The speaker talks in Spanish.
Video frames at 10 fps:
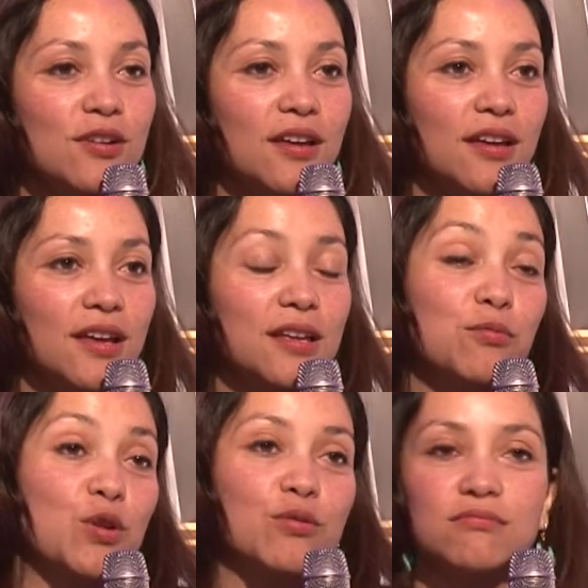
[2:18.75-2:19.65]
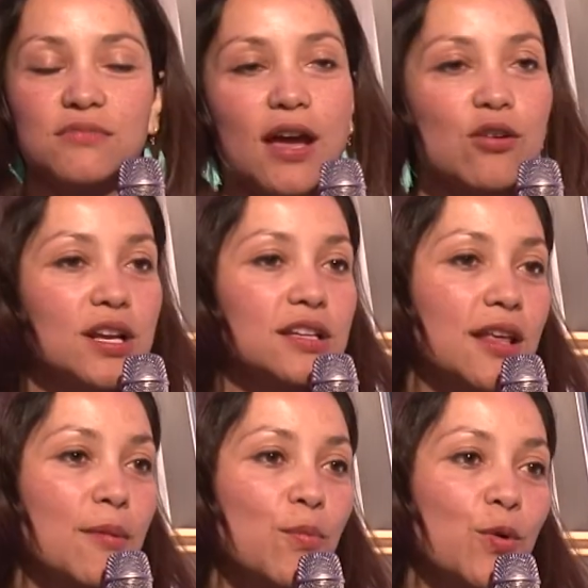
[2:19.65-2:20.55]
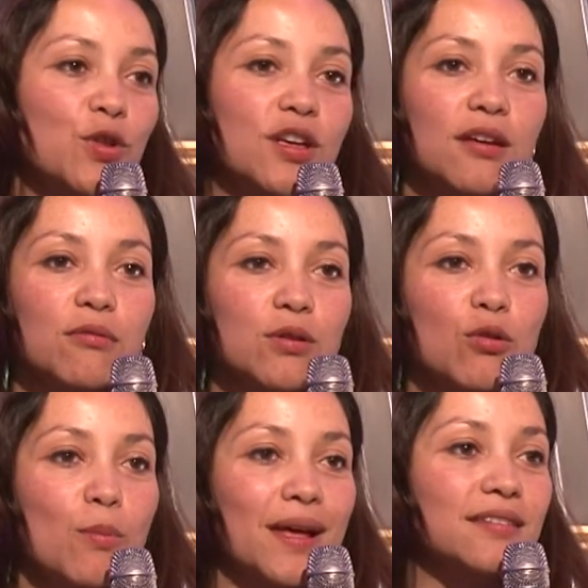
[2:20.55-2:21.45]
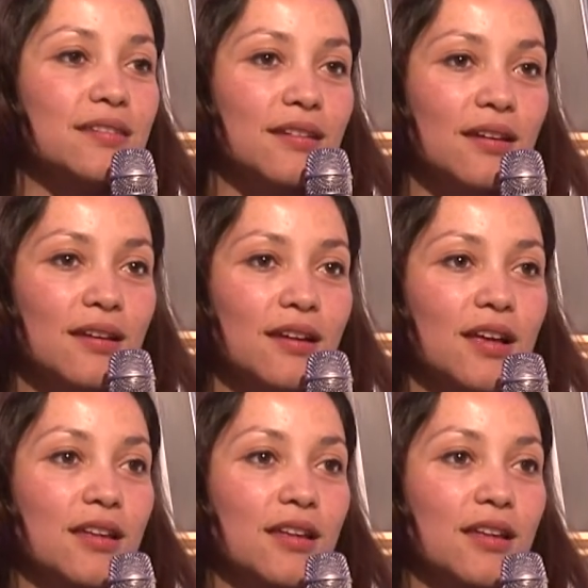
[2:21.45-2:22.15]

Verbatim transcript: Eh, y bueno, ya con el tiempo dije, bueno, lo más eh,